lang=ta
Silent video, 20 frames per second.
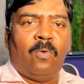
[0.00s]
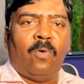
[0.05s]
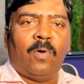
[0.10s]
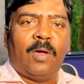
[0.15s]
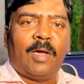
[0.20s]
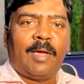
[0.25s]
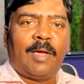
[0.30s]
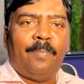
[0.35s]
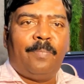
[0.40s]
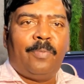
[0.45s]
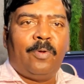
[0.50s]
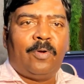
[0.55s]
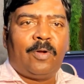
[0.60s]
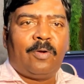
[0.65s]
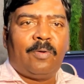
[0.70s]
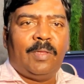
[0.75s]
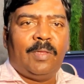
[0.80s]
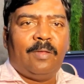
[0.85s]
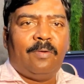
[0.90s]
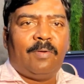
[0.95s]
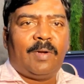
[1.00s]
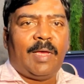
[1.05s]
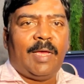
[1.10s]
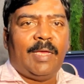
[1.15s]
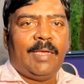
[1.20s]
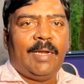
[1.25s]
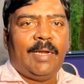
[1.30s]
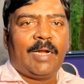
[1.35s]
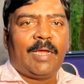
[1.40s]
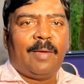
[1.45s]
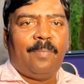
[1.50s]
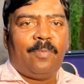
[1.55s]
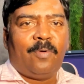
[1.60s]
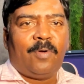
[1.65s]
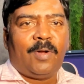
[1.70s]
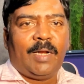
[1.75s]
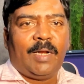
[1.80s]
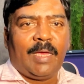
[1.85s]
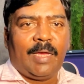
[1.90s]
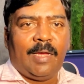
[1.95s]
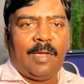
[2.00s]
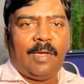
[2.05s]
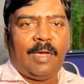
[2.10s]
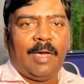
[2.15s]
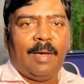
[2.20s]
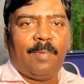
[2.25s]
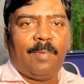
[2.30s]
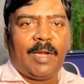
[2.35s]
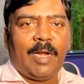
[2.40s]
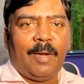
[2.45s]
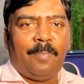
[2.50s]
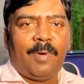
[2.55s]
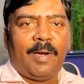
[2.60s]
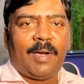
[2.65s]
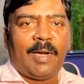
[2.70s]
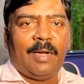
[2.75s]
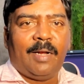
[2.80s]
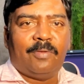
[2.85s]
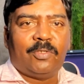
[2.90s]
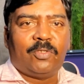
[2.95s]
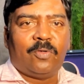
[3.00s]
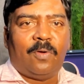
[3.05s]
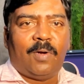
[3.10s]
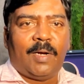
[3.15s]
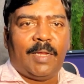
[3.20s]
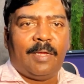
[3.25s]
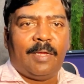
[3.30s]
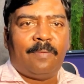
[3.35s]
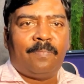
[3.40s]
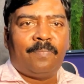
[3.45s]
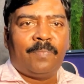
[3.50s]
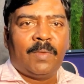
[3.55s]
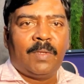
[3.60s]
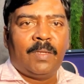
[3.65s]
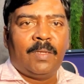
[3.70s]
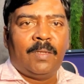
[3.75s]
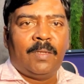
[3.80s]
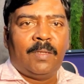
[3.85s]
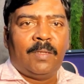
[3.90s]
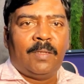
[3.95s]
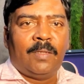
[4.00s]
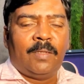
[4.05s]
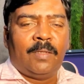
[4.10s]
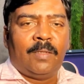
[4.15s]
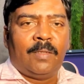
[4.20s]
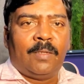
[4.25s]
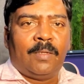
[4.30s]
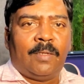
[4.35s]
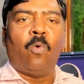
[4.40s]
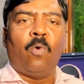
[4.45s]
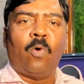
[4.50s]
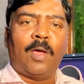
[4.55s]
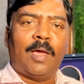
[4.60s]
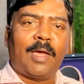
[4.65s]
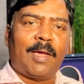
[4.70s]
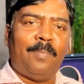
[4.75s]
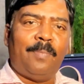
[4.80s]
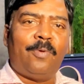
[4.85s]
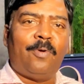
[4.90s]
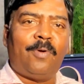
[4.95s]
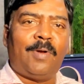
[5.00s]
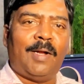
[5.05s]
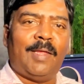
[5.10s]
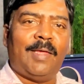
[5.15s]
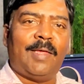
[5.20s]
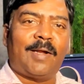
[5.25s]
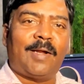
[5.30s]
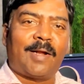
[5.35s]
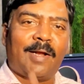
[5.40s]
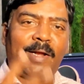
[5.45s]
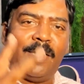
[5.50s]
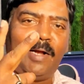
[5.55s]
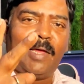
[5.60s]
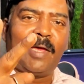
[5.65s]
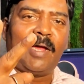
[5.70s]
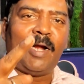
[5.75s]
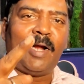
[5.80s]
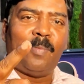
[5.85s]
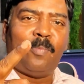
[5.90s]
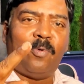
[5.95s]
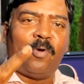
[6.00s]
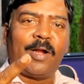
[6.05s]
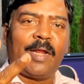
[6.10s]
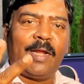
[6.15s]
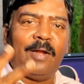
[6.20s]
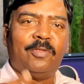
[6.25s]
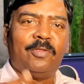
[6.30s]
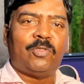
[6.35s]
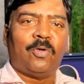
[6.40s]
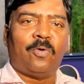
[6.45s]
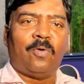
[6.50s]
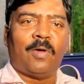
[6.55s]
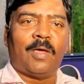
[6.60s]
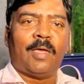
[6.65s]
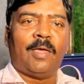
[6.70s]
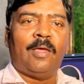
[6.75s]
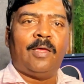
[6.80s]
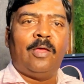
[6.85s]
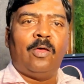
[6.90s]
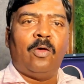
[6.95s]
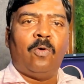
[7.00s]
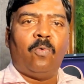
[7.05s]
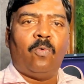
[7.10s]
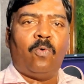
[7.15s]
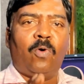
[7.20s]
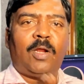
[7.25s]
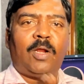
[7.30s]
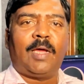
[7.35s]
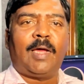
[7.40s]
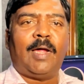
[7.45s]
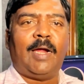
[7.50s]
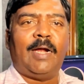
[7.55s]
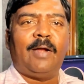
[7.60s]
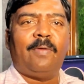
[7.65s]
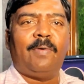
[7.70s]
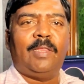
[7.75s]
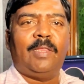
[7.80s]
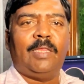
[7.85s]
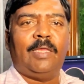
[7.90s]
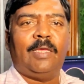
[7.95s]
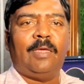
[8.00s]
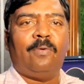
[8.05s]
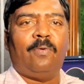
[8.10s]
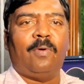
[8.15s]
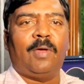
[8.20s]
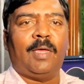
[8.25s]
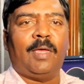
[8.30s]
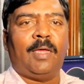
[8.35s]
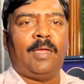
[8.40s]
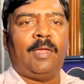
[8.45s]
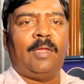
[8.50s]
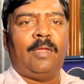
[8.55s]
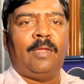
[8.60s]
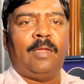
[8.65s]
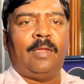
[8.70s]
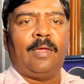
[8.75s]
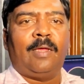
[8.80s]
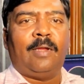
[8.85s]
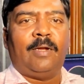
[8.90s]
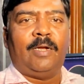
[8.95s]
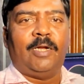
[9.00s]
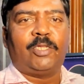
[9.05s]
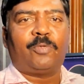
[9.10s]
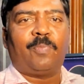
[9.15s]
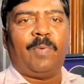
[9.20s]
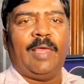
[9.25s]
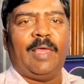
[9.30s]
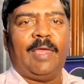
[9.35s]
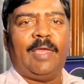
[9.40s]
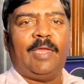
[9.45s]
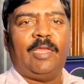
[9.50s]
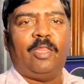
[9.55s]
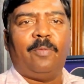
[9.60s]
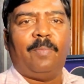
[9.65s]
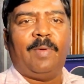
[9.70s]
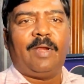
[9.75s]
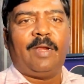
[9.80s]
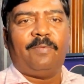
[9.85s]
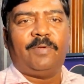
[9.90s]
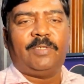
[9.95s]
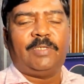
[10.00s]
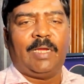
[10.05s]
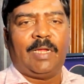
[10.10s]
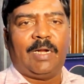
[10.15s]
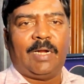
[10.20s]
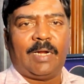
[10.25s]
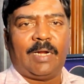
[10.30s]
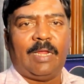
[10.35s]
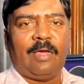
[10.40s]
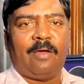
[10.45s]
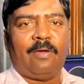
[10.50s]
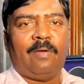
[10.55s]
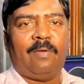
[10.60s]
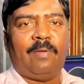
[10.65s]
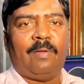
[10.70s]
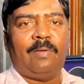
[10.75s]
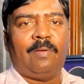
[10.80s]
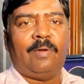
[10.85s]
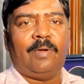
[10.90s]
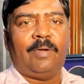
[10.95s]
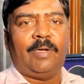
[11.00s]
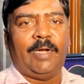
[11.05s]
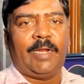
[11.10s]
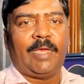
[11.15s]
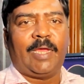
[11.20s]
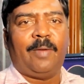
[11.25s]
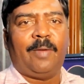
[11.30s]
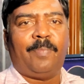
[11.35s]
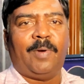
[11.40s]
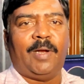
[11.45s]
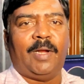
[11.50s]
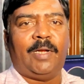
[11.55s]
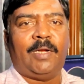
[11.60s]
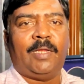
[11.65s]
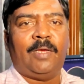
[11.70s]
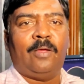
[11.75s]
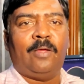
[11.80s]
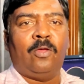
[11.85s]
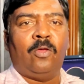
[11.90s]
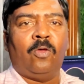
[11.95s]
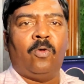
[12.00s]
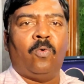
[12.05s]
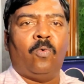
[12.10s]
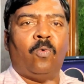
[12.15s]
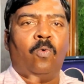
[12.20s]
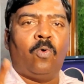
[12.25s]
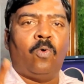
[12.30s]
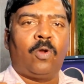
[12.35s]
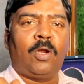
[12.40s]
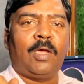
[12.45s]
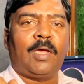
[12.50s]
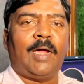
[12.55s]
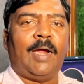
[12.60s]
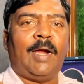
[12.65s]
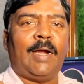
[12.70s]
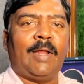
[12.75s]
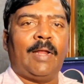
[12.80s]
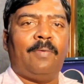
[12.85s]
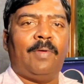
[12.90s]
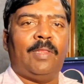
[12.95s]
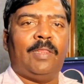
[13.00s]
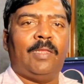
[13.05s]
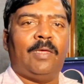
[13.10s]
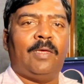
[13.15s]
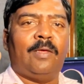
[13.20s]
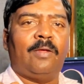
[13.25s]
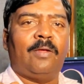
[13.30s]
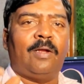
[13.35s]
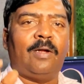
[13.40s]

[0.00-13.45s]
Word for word: உங்கள் கம்ப்யூட்டர் வந்து ஒரு ஹையன் கம்ப்யூட்டர் நீங்கள் அப்கிரேட் பண்ணுறீங்கன்னு வச்சுக்கோங்களேன் உங்கள் கம்ப்யூட்டரில் ரெண்டு கார்டு போடுறீங்கன்னு வச்சுக்கோங்க ஒரு கார்டு வந்து உங்கள் டிஸ்பிளே இது மாதிரி விஷயங்களுக்கெல்லாம் டெடிகேட் பண்ணிவிட்டு ஒரு கார்டை வந்து